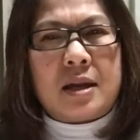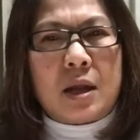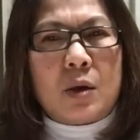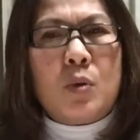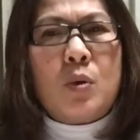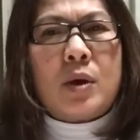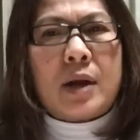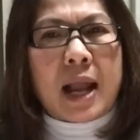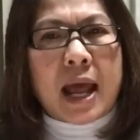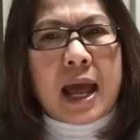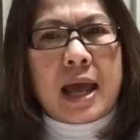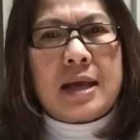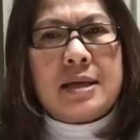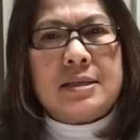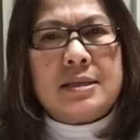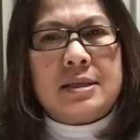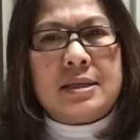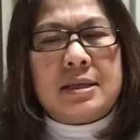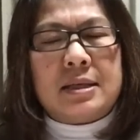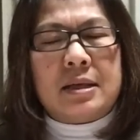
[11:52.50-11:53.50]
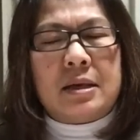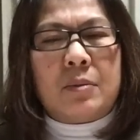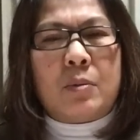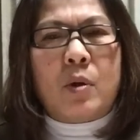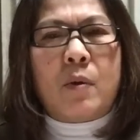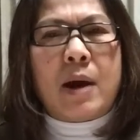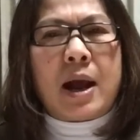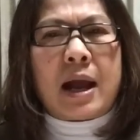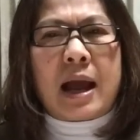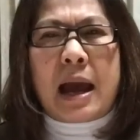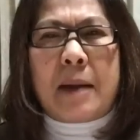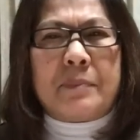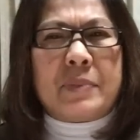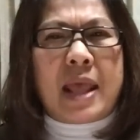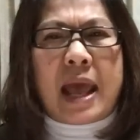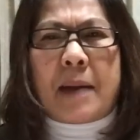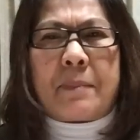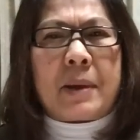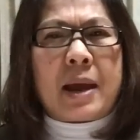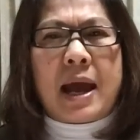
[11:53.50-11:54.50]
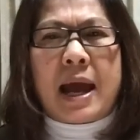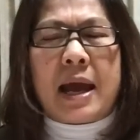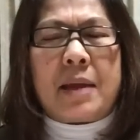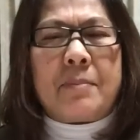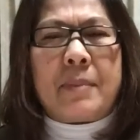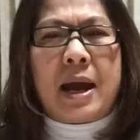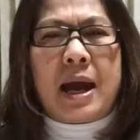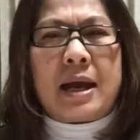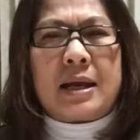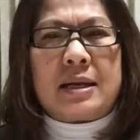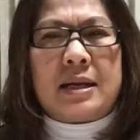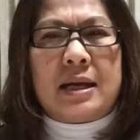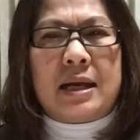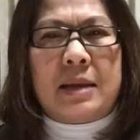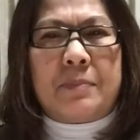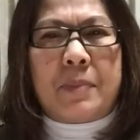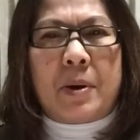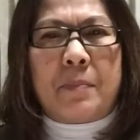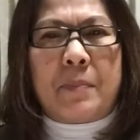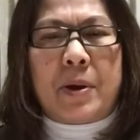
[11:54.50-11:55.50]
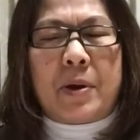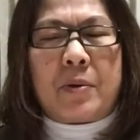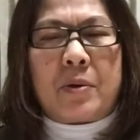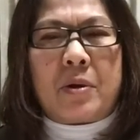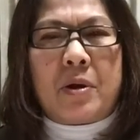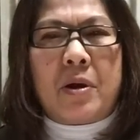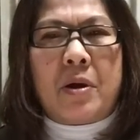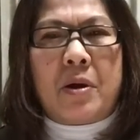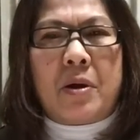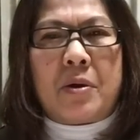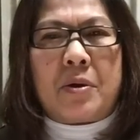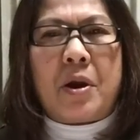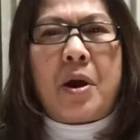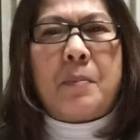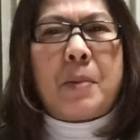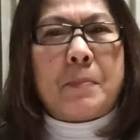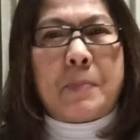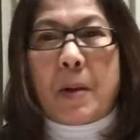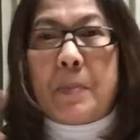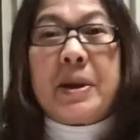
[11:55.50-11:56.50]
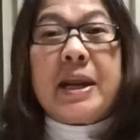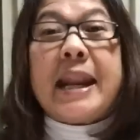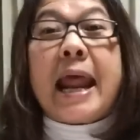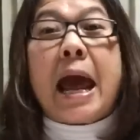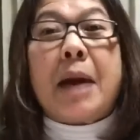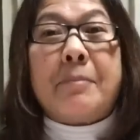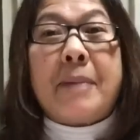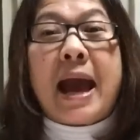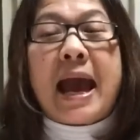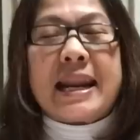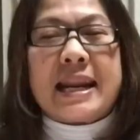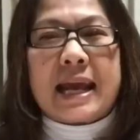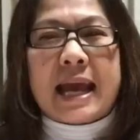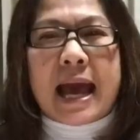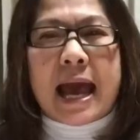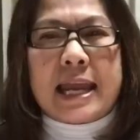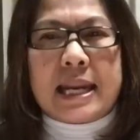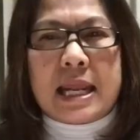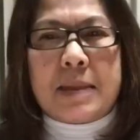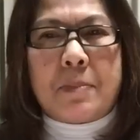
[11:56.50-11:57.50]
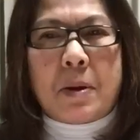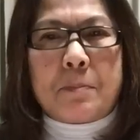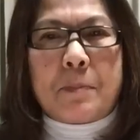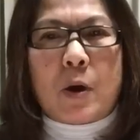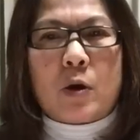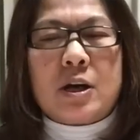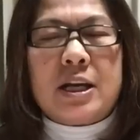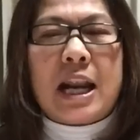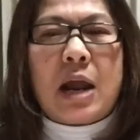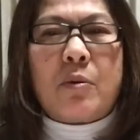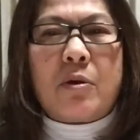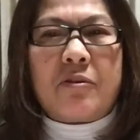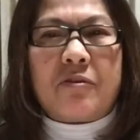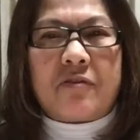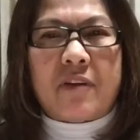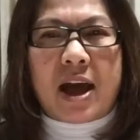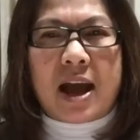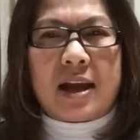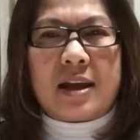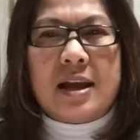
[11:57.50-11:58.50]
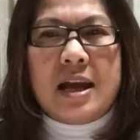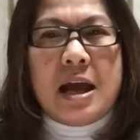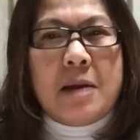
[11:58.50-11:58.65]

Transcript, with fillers: นะลูกนะราะว่าคำหยาบคายมากเลยป้าแป๋วก็เนาะป้าแป๋วไม่ได้ดราม่านะคะไอ้นี่ป้าแป๋วคือเล่าให้ฟัง